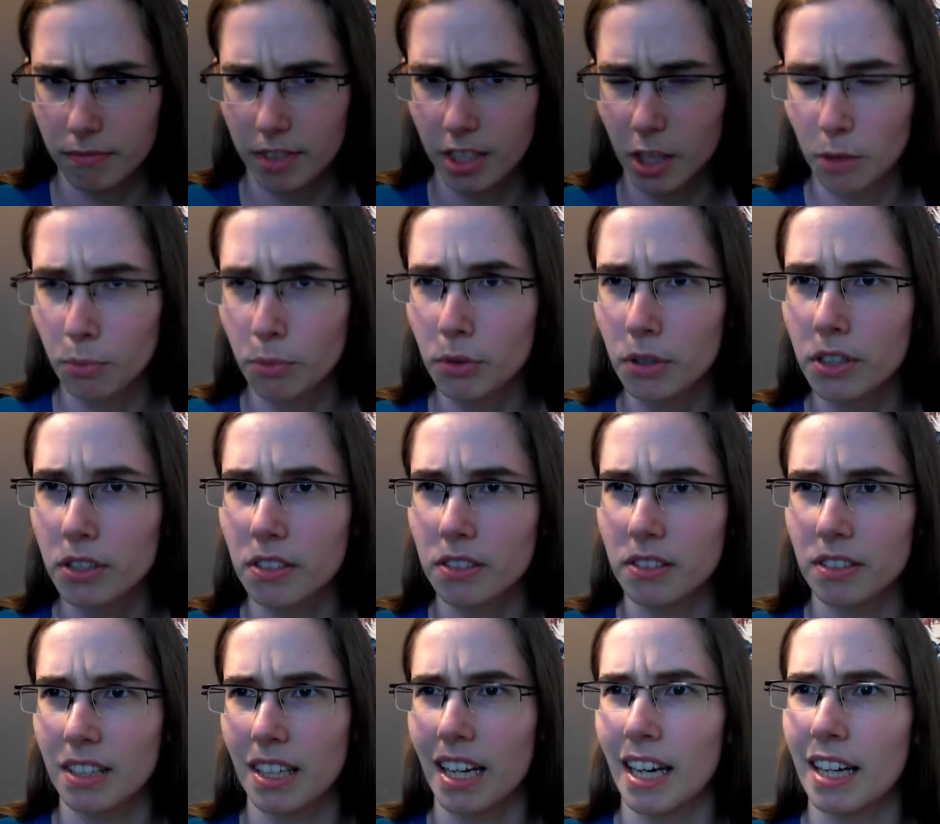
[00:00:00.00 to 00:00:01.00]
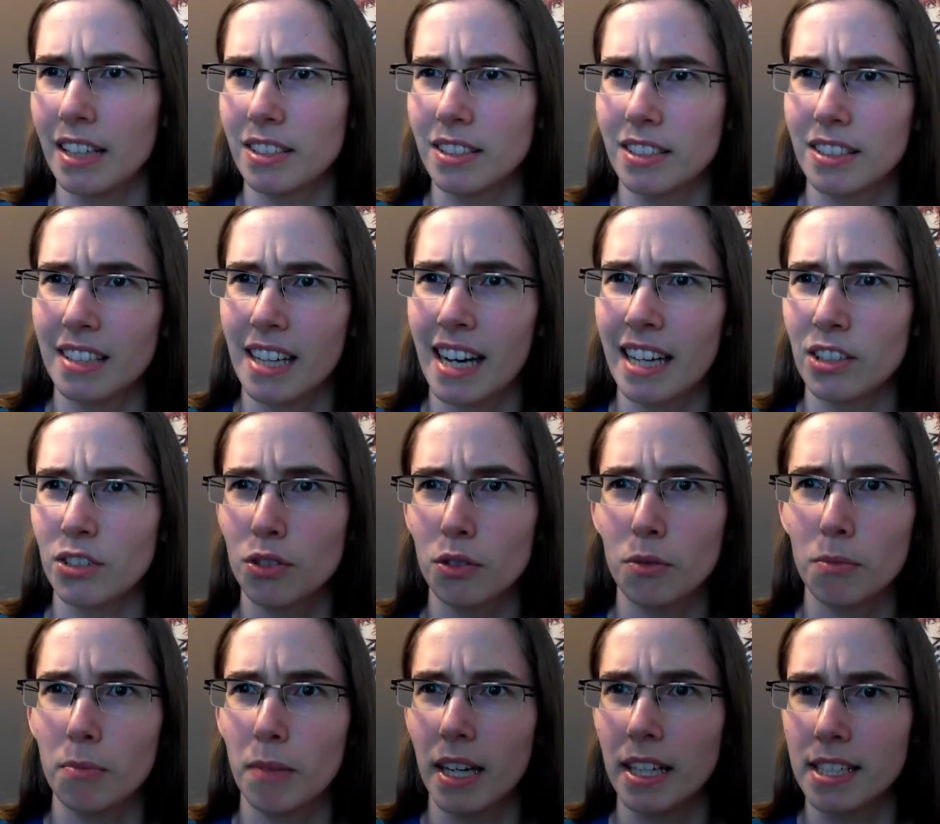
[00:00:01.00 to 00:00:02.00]

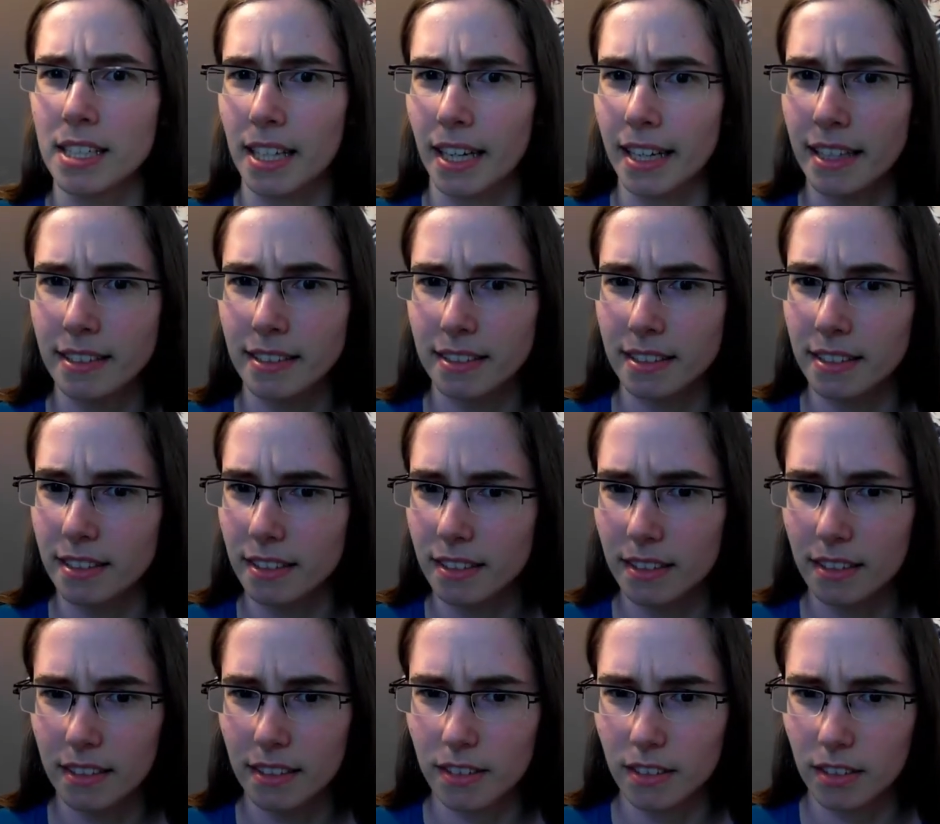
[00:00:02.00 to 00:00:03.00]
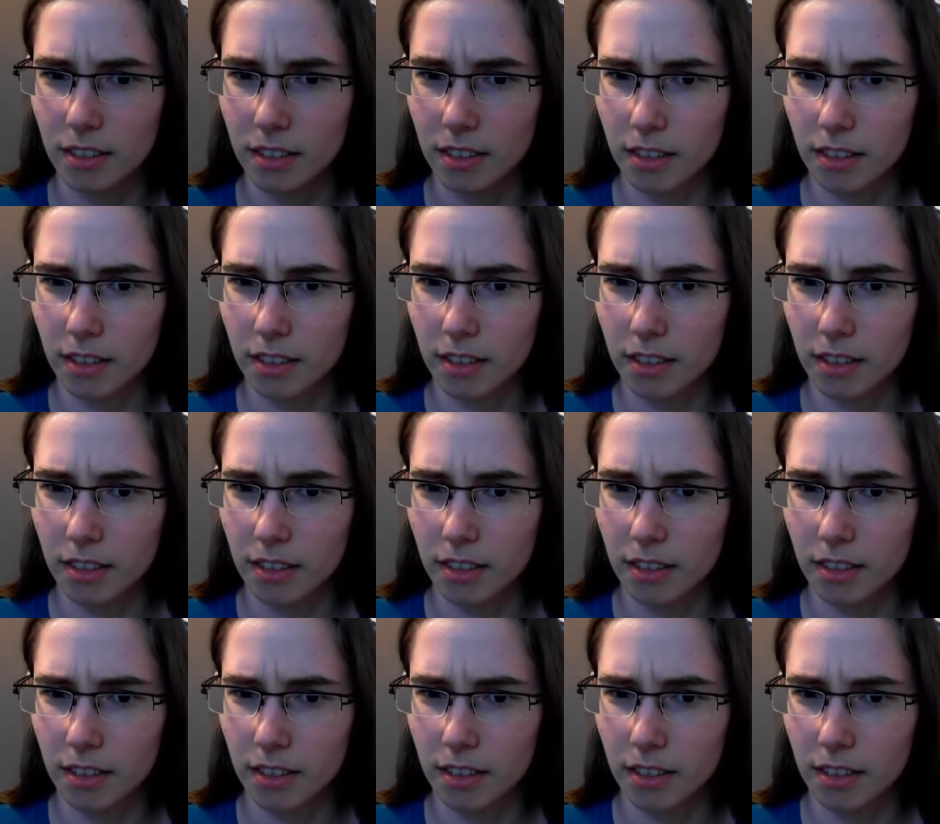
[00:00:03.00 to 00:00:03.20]
Geburtsdatum, Adresse,